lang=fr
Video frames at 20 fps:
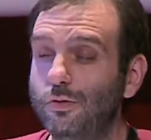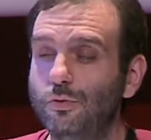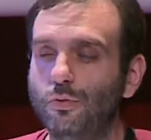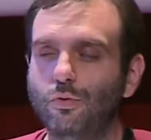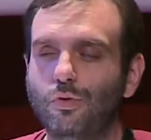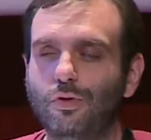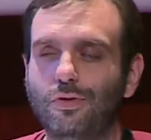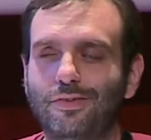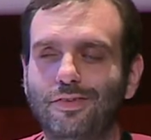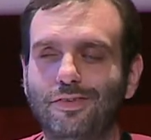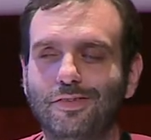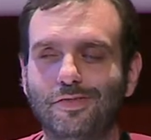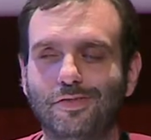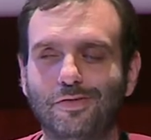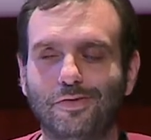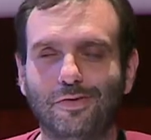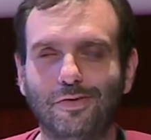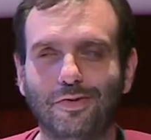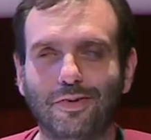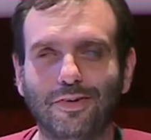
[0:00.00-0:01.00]
Donc,
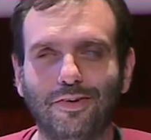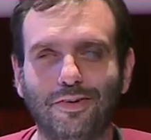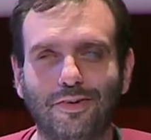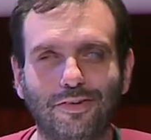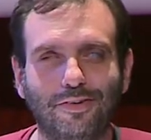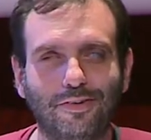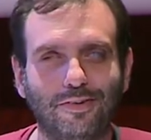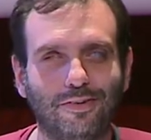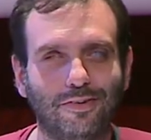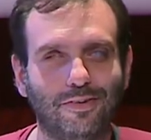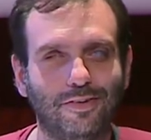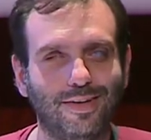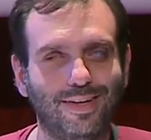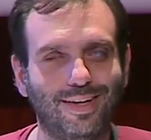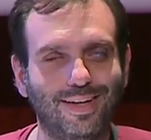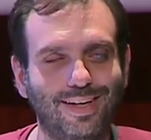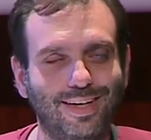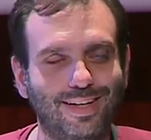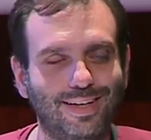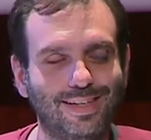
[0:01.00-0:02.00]
sur euh,
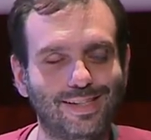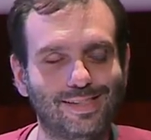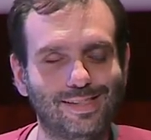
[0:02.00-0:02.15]
les